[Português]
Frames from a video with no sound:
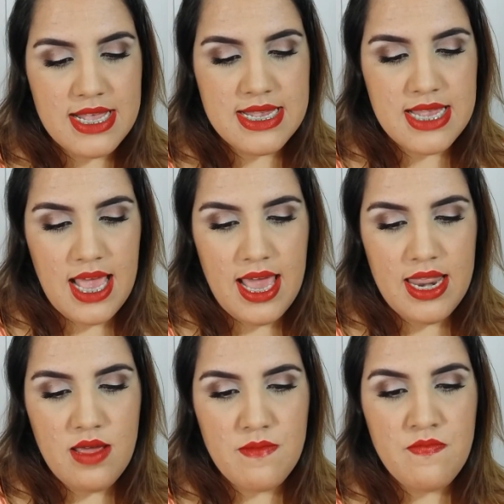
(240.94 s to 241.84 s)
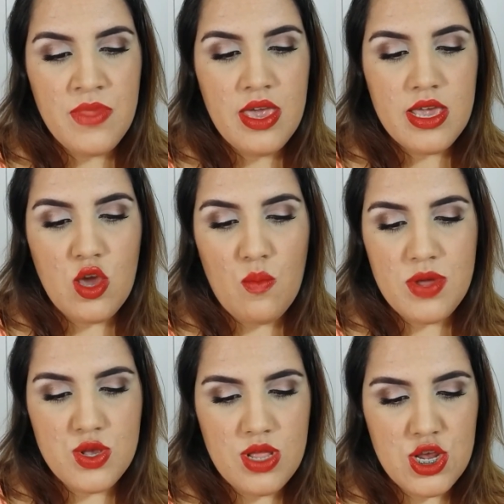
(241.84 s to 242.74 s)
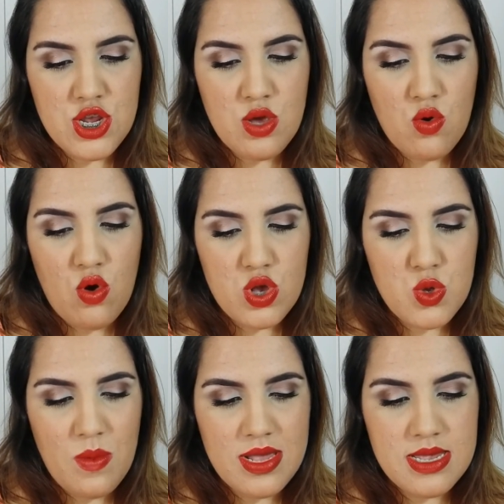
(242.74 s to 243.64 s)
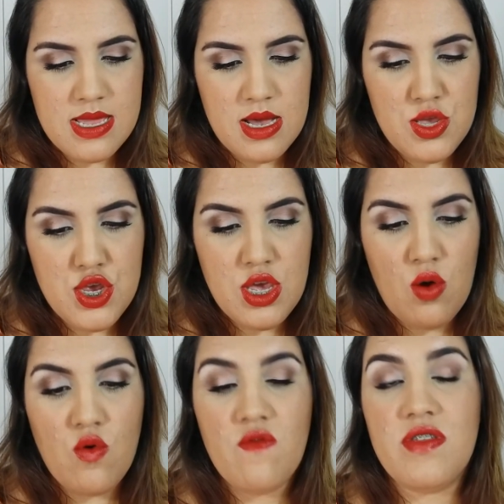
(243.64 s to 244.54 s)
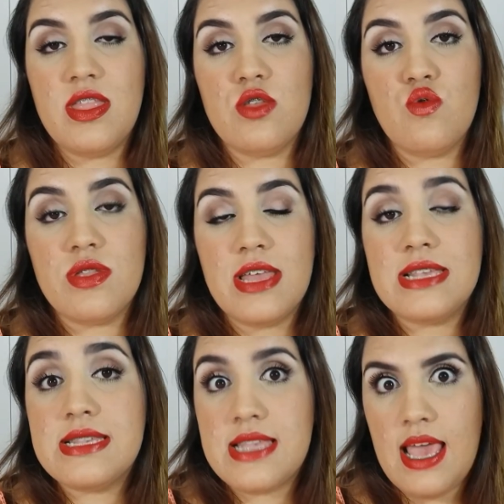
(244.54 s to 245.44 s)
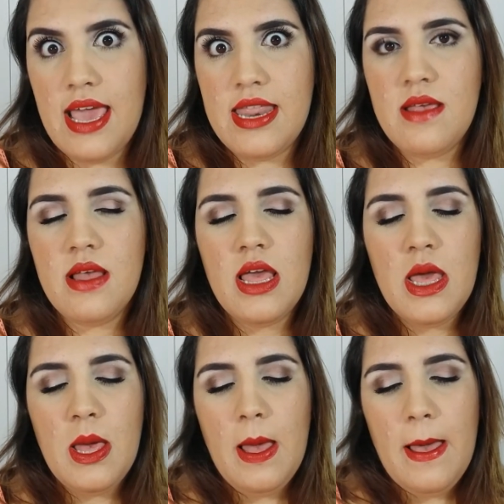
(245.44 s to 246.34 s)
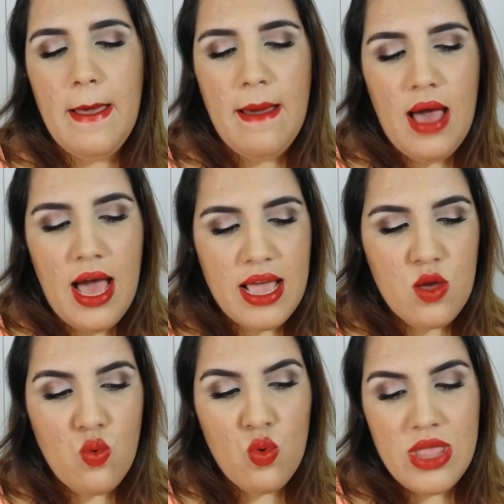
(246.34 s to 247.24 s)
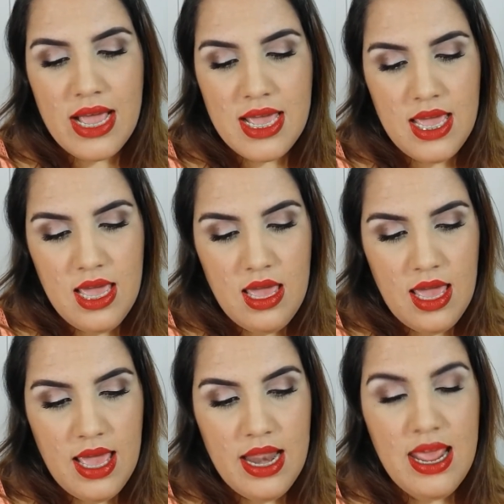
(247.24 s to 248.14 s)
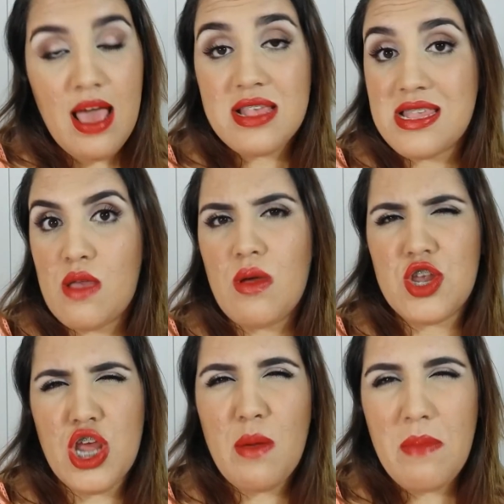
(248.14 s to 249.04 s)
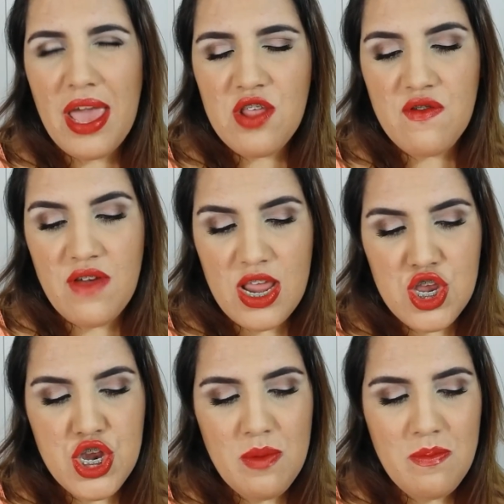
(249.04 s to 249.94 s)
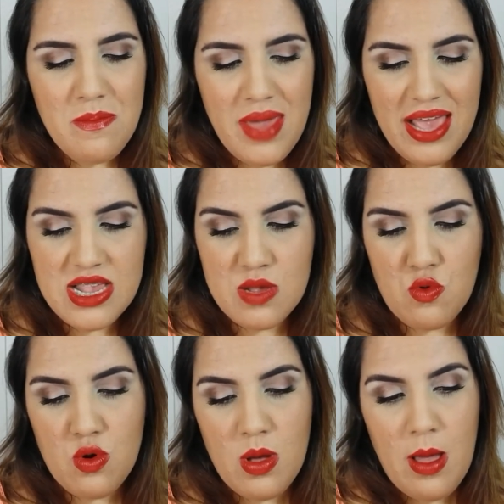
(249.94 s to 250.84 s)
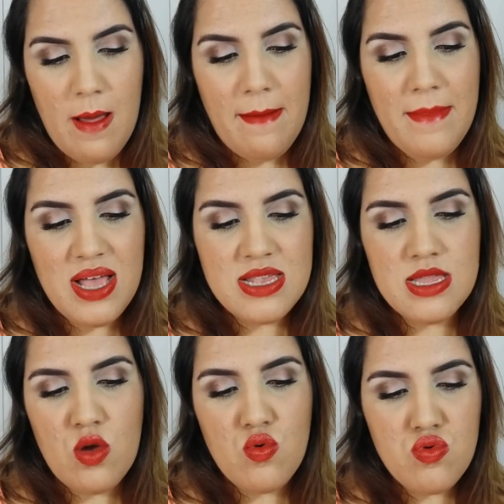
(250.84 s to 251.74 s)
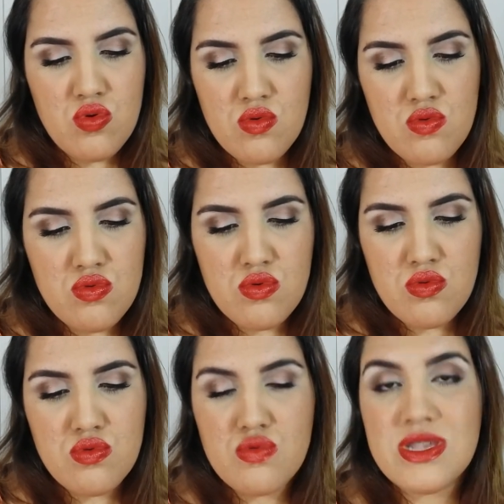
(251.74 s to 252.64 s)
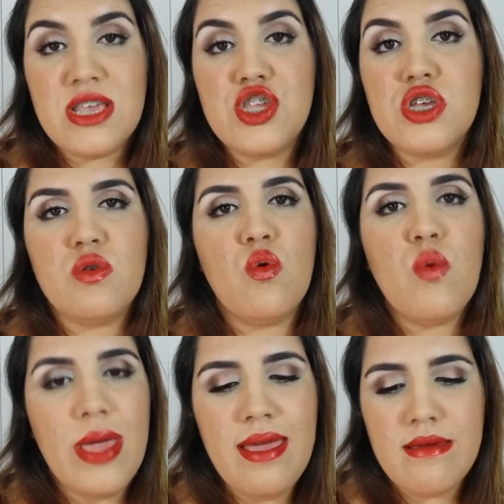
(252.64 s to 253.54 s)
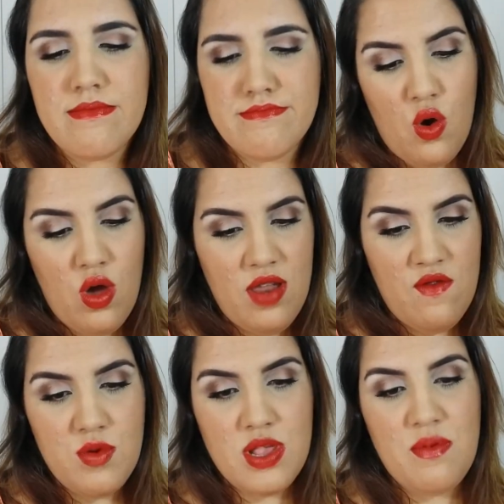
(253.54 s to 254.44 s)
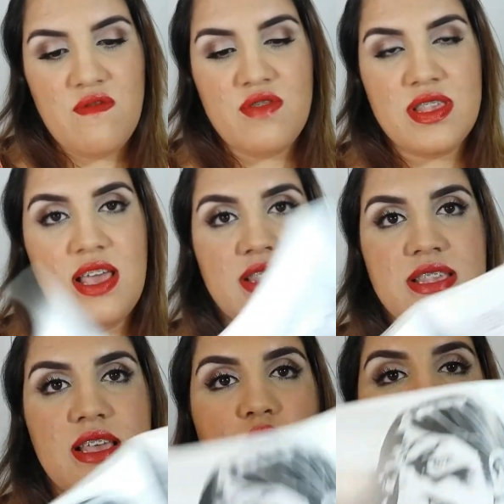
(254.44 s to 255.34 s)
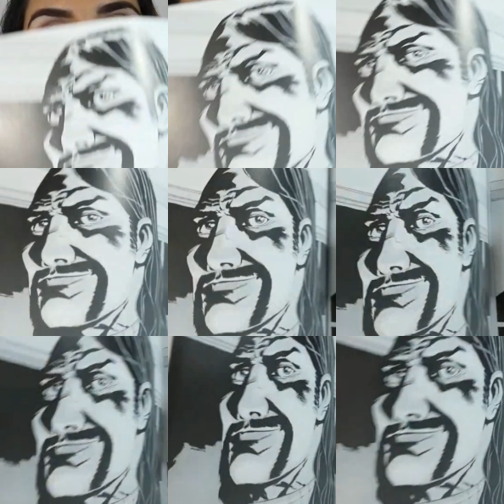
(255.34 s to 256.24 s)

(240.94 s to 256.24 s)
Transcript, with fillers: da série, que é um personagem que eu gosto bastante, que é o governador da série o daqui, ele é assim, achei bem diferente mesmo. Mas não no, sentido ruim. Olha, vou mostrar pra vocês. Esse aqui é o governador da